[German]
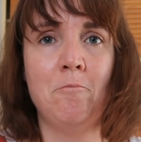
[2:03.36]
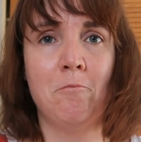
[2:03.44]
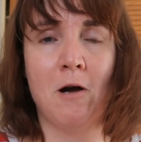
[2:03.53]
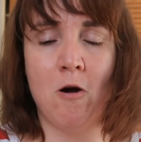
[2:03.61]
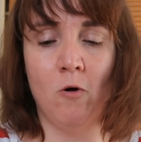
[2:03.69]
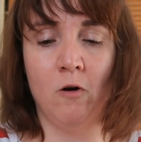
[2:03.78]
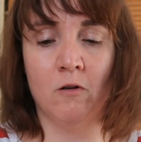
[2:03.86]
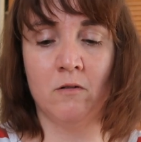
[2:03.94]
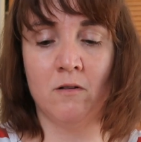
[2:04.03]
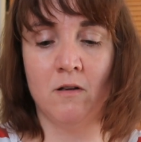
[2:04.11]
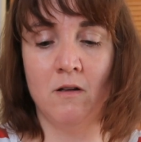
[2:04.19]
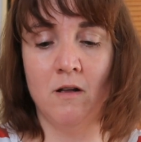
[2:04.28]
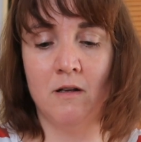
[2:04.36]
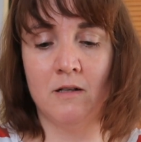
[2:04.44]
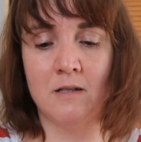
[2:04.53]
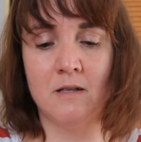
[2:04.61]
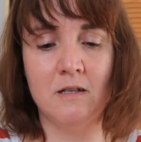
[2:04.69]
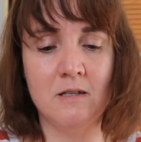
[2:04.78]
abbrauchen,
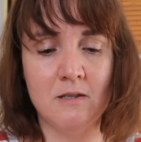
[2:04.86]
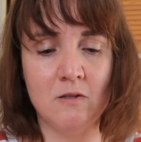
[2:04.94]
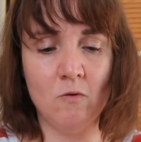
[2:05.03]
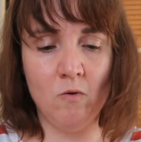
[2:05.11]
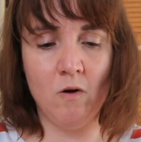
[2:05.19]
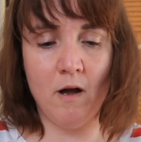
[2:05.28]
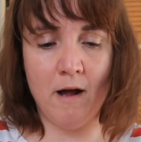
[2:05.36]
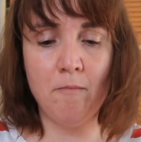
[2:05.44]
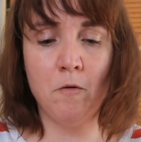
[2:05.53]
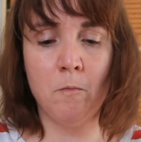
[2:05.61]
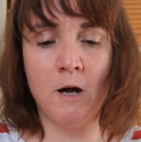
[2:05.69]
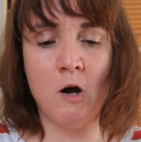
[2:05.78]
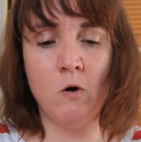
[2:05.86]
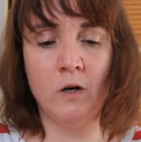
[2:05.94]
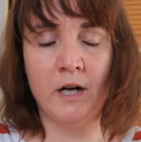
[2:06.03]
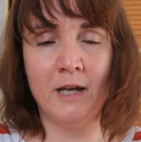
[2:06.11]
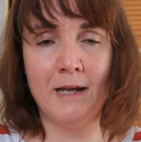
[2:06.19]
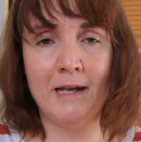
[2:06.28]
dass ich die so
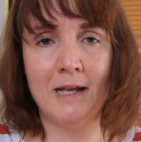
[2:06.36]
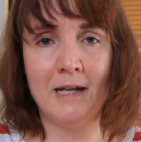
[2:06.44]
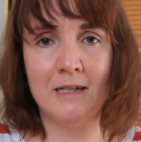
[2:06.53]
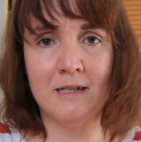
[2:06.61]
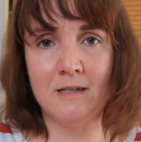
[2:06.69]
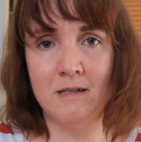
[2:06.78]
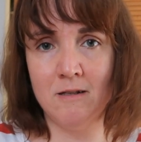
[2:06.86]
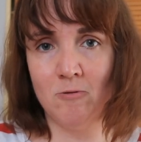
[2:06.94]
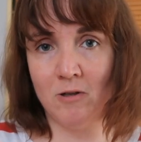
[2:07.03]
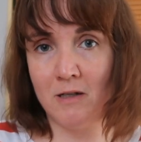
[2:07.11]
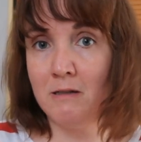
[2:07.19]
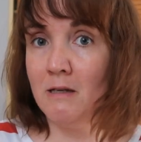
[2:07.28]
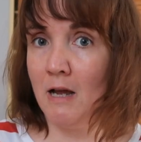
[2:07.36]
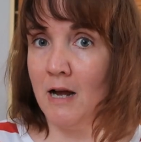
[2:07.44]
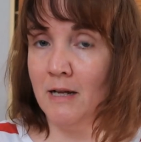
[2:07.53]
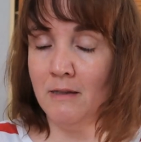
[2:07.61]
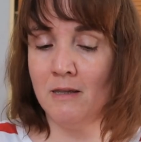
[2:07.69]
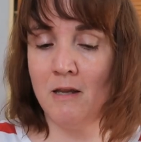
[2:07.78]
abbrauche, dass ich die noch in die
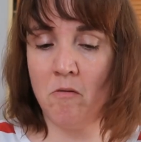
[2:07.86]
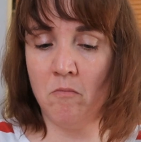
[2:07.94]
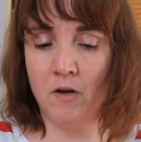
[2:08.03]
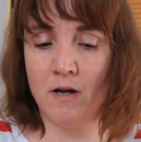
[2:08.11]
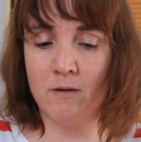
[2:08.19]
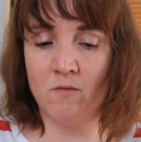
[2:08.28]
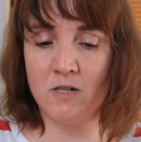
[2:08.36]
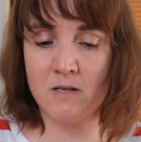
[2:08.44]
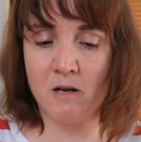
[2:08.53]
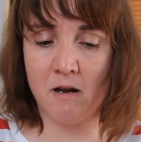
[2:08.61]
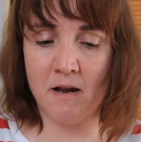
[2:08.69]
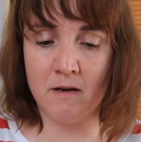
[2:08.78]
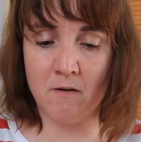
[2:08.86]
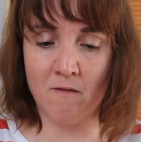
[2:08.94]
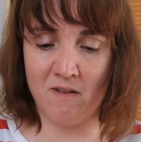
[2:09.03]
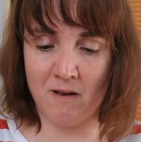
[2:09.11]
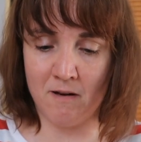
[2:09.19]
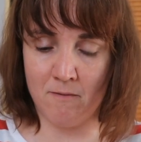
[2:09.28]
Hand nehmen kann, wenn sie
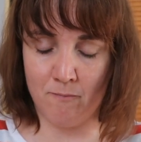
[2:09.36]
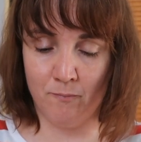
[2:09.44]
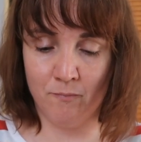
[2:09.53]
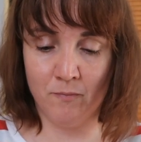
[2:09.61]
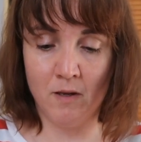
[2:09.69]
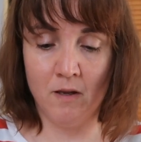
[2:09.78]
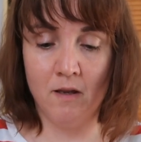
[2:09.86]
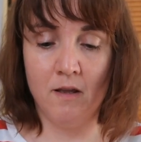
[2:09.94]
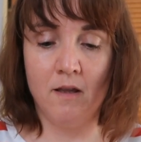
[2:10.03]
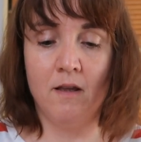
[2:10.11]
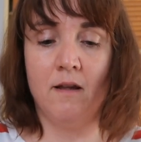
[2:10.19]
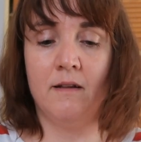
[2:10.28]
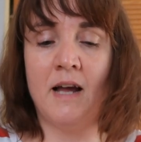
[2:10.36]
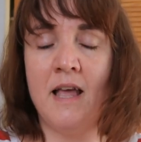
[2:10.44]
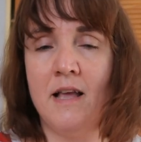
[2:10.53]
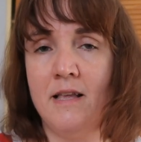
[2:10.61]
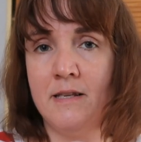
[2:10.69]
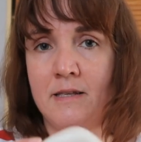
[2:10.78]
kleiner werden.
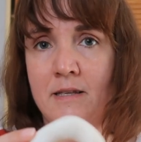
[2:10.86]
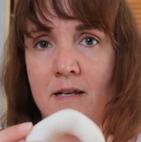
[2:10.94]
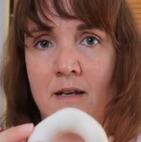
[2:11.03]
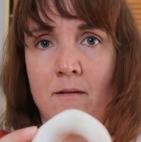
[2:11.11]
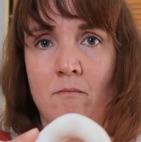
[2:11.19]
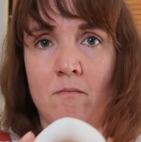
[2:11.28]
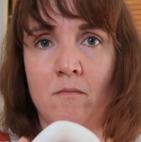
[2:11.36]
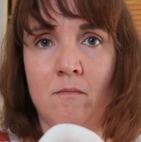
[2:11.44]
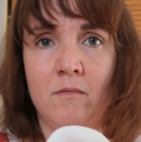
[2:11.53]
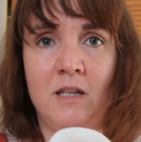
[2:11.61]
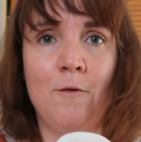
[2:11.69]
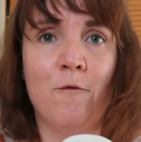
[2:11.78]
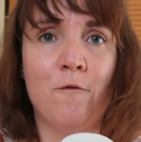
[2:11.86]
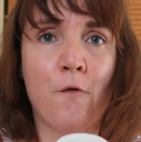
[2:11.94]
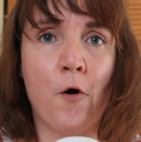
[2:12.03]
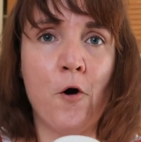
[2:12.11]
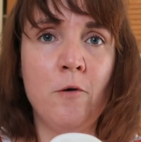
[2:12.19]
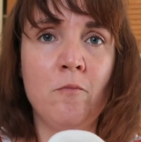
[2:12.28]
Daher ist ähm, die
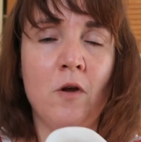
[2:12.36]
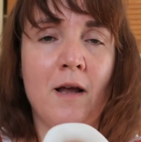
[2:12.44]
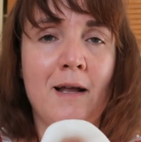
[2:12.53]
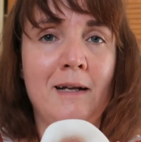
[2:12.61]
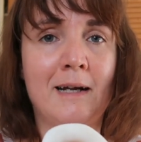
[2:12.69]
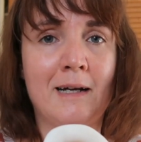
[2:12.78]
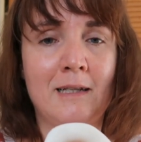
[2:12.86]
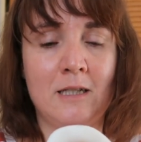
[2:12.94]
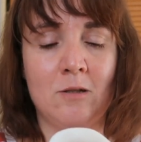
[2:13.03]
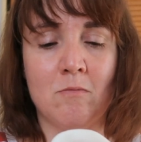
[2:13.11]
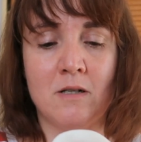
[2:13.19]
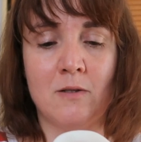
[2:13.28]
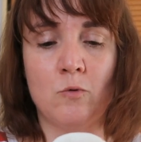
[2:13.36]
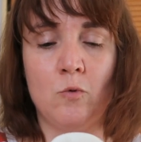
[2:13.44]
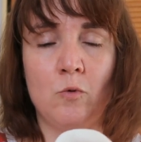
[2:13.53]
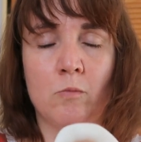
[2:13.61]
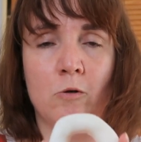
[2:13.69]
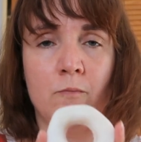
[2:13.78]
Form äh, gar nicht mal so
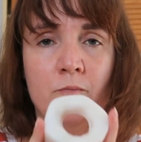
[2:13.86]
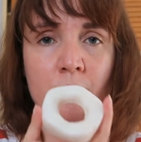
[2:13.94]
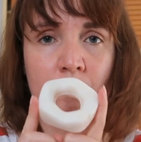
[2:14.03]
übel.